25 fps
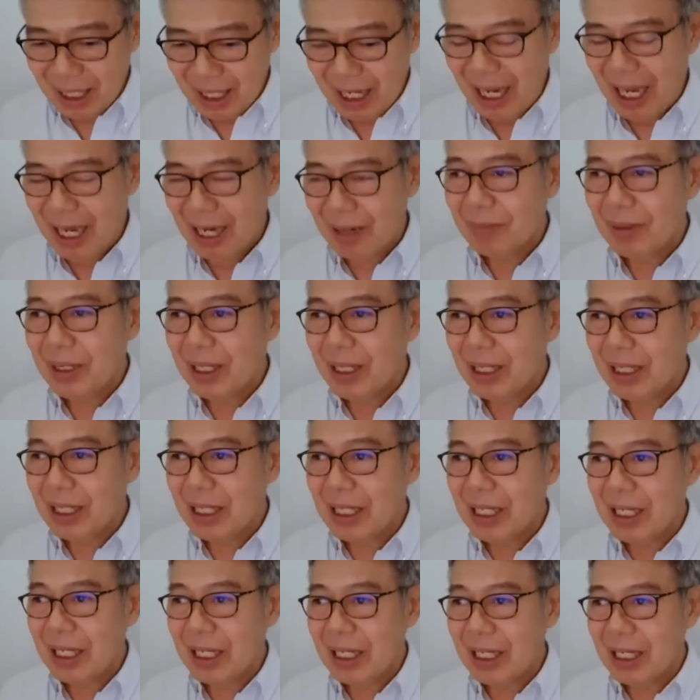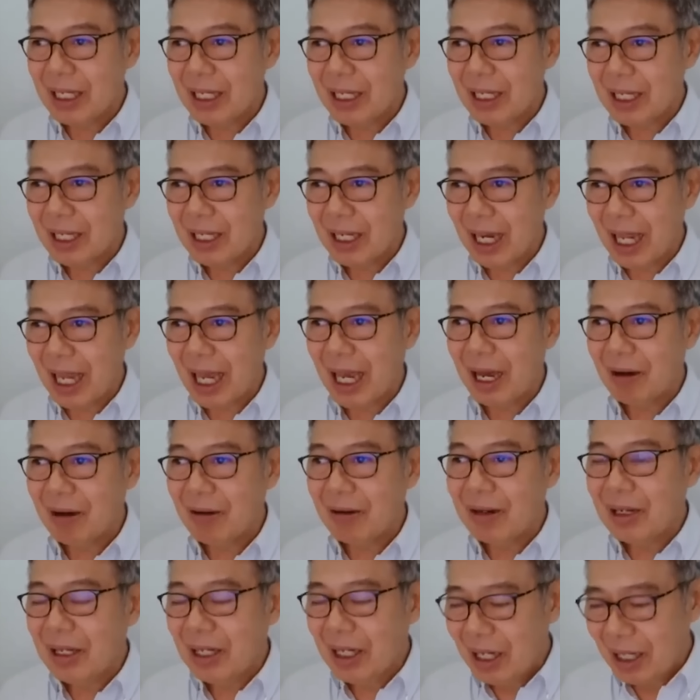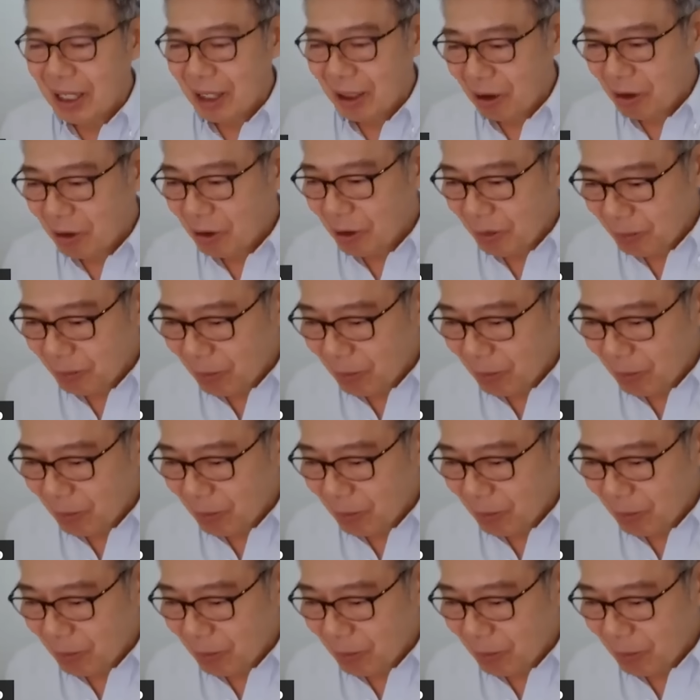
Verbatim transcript: กลางปีนี้แล้วแล้ว